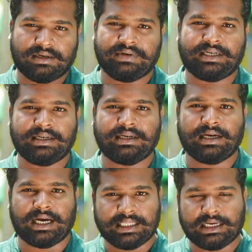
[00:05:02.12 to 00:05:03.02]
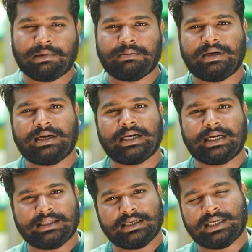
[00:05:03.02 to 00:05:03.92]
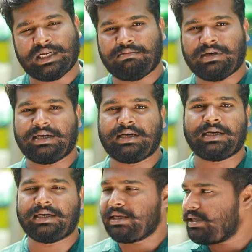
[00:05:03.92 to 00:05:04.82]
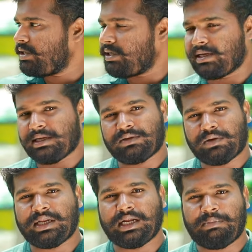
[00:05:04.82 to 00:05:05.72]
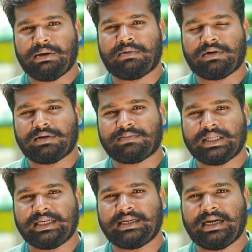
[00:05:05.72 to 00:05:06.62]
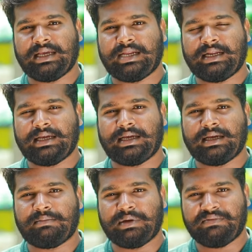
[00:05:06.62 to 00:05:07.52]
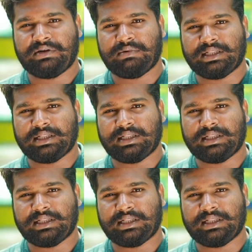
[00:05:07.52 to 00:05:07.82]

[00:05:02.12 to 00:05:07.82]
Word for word: நேரம் விட்டு அதுக்கப்புறமா எடுத்து நம்ம தொட்டியில் அப்ளை பண்ணோம் இதனால் என்ன பெனிஃபிட்னு